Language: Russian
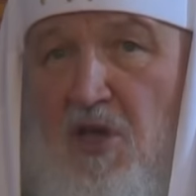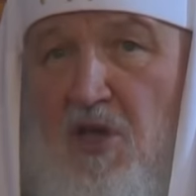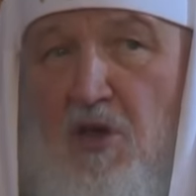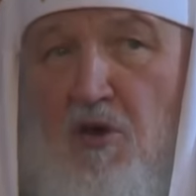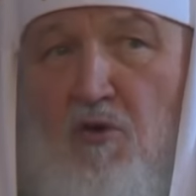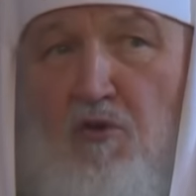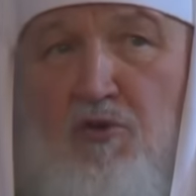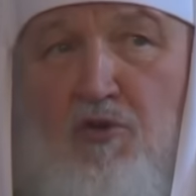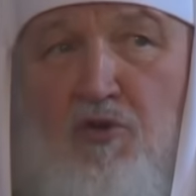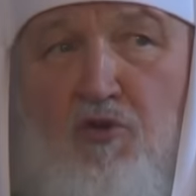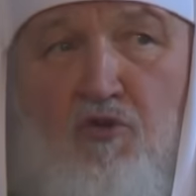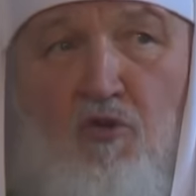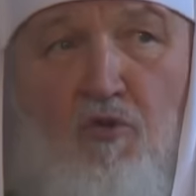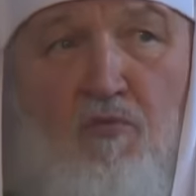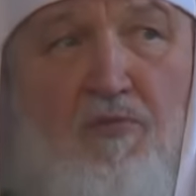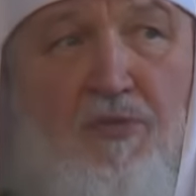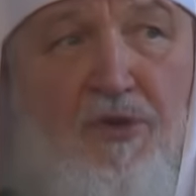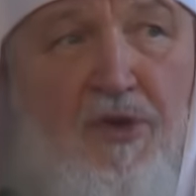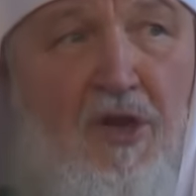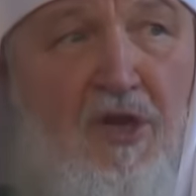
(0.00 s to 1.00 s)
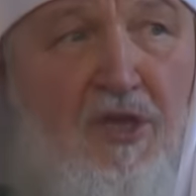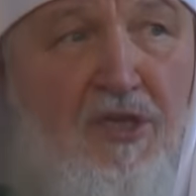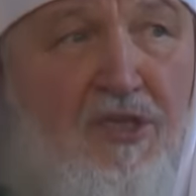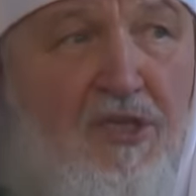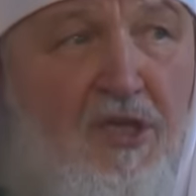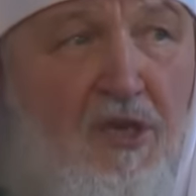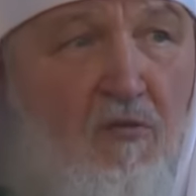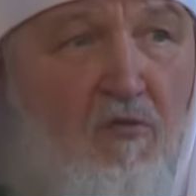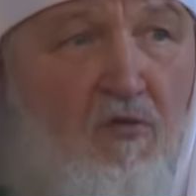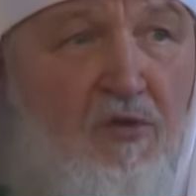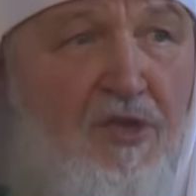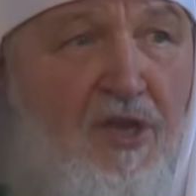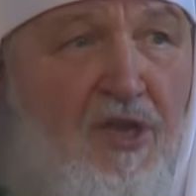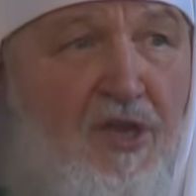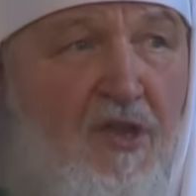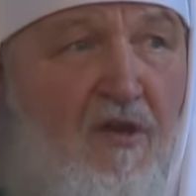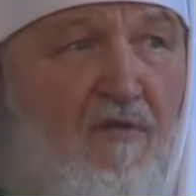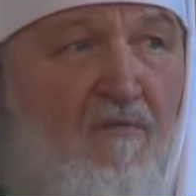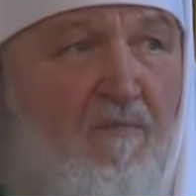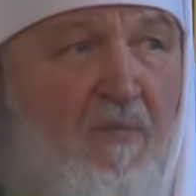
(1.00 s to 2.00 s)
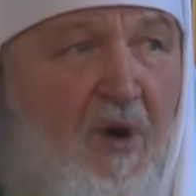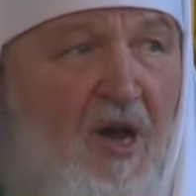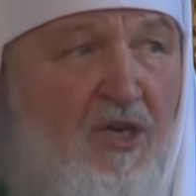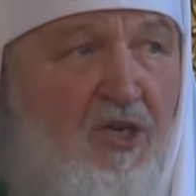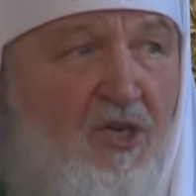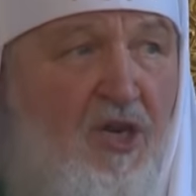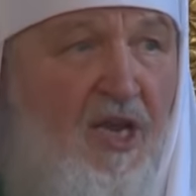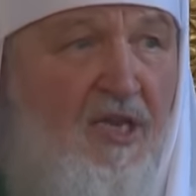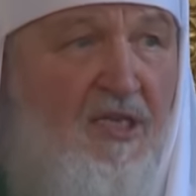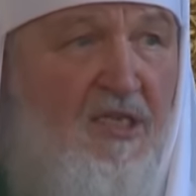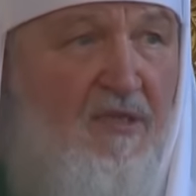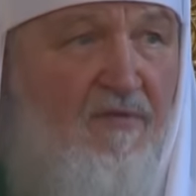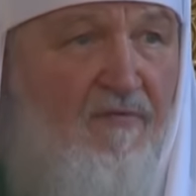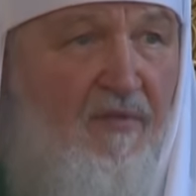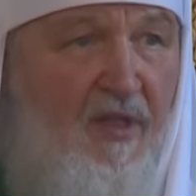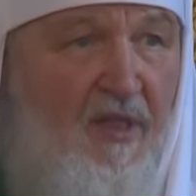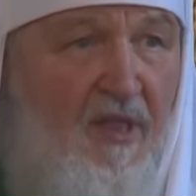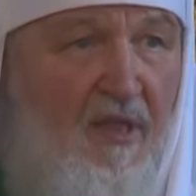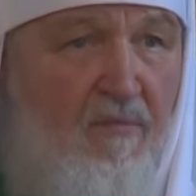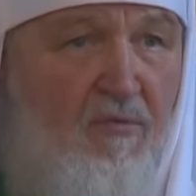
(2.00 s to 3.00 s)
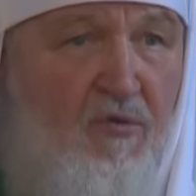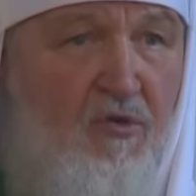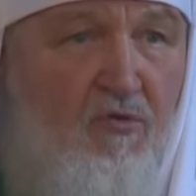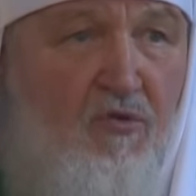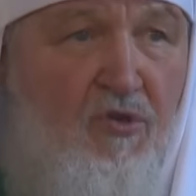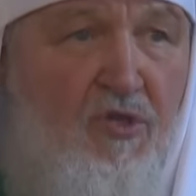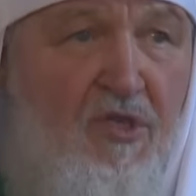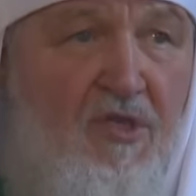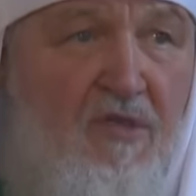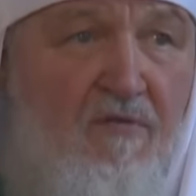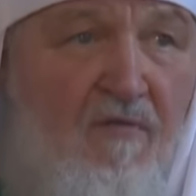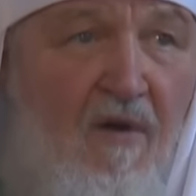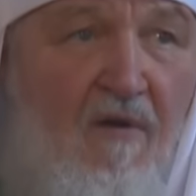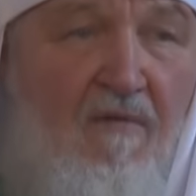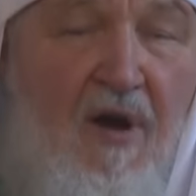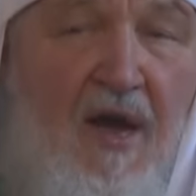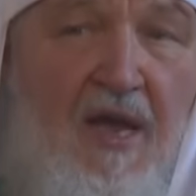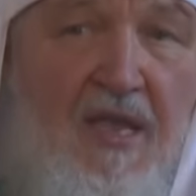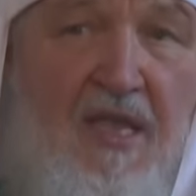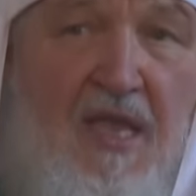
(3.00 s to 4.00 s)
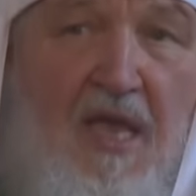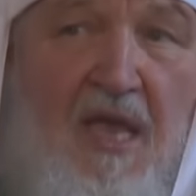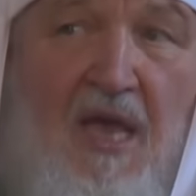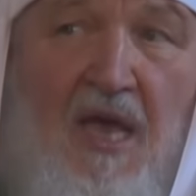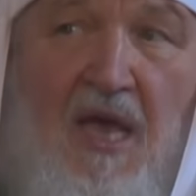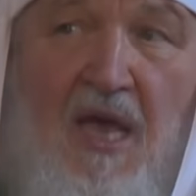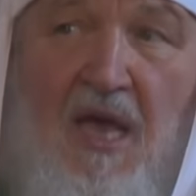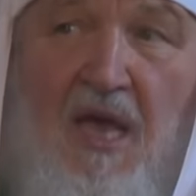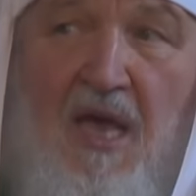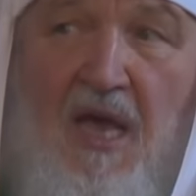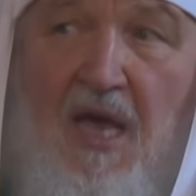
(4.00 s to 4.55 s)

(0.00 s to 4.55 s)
и усомнились люди не в божественном существовании,